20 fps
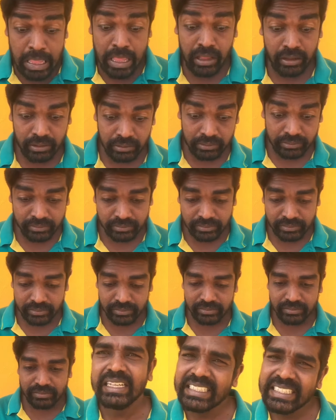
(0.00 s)
ஒரு குடும்பம்
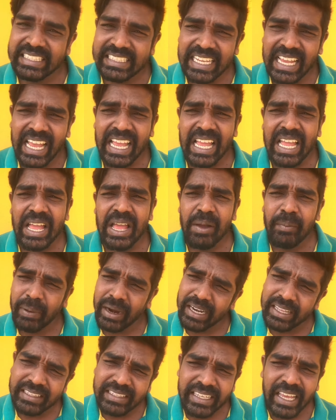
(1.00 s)
மரணம் சே
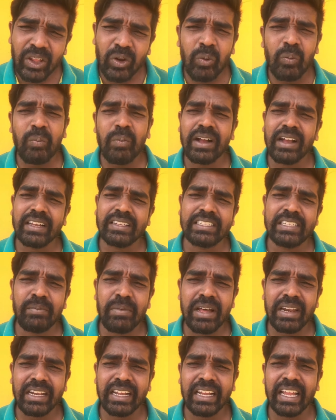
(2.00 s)
மனசுக்கே ரொம்ப
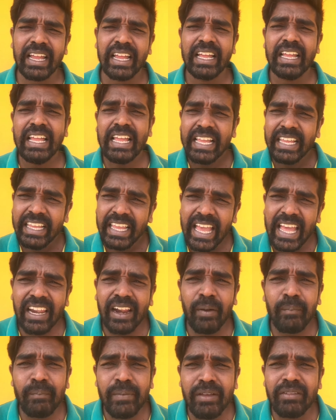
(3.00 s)
கஷ்டமா இருக்குங்க ஏன்
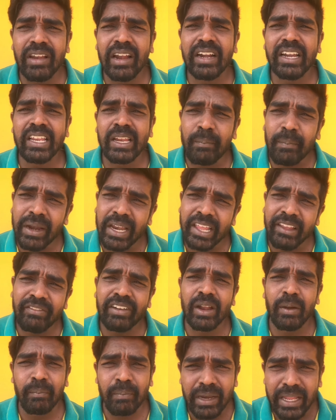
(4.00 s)
ரம்மி விளையாடி நம்ம
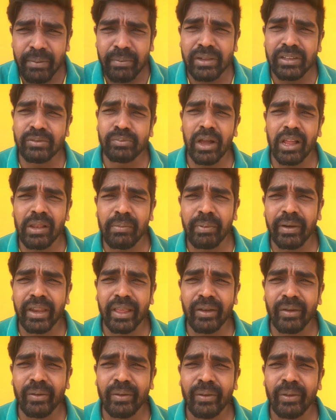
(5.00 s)
லைஃப்பை நம்மளே இப்படி ஸ்பாயில்
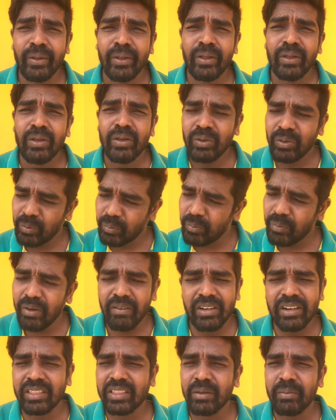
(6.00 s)
பண்ணிக்கணும் ரொம்ப
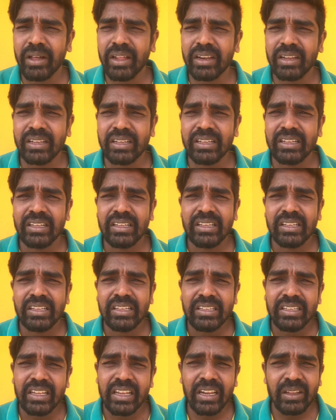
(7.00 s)
வருத்தமாக இருக்குது
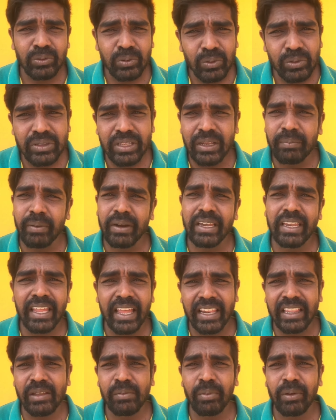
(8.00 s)
ஏன்னா சூசைட் பண்ணி
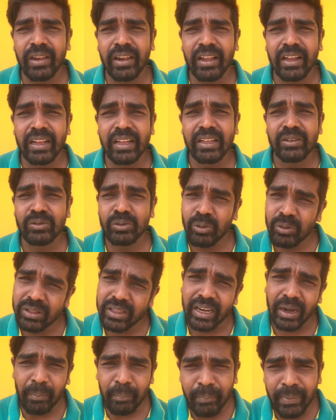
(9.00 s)
இறந்து போயிடுறாங்க ஸோ
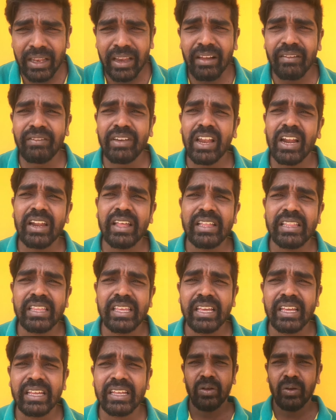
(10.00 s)
இந்த ரம்மிலாம்
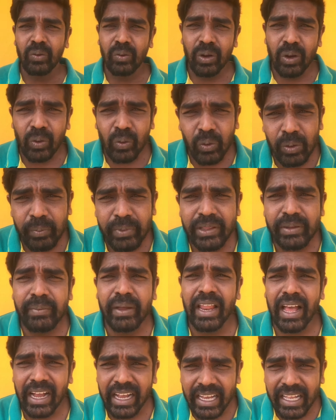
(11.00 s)
விளையாடாதீங்க உங்கள் குடும்பத்து
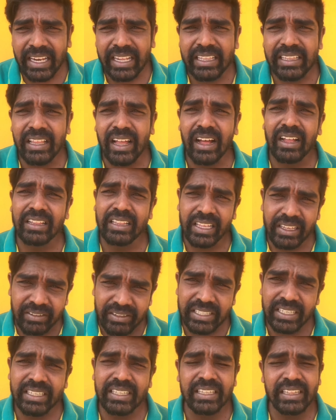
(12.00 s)
மேலே அக்கறை இருந்தால்
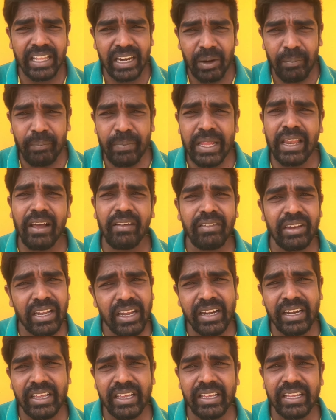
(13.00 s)
தயவு செய்து இந்த ரம்மிலாம்
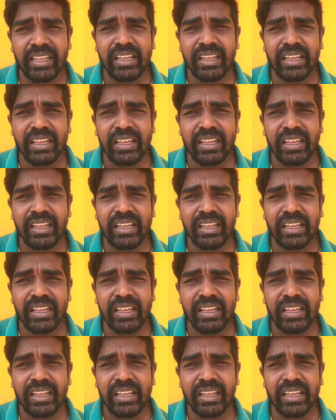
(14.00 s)
விளையாடி